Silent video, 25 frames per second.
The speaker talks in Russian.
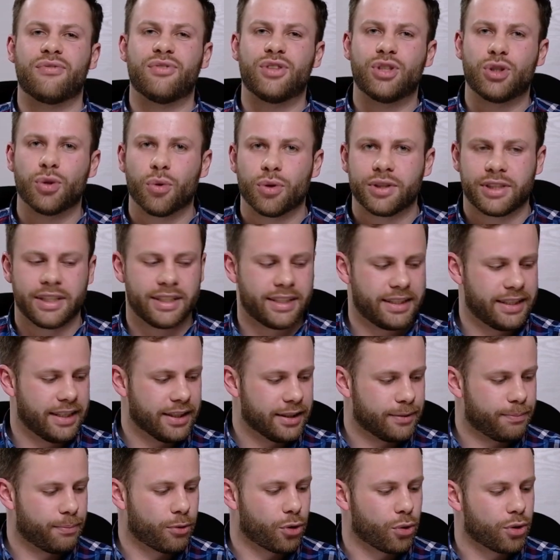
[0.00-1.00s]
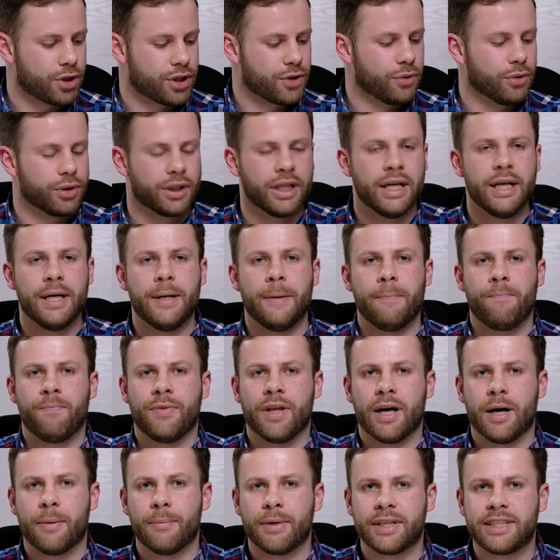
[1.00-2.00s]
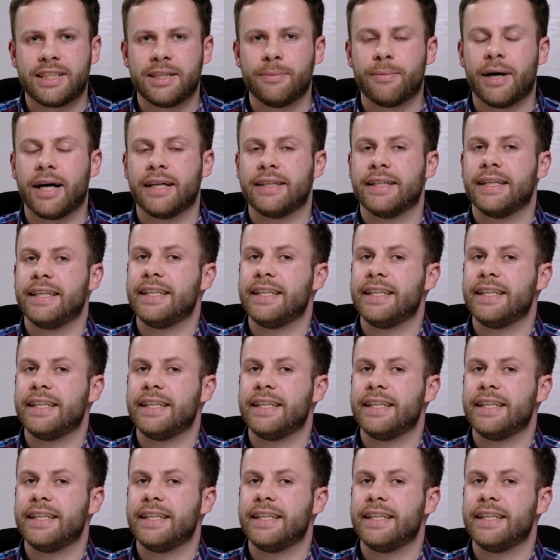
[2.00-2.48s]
Все здесь есть. Просто вот Э, максимально.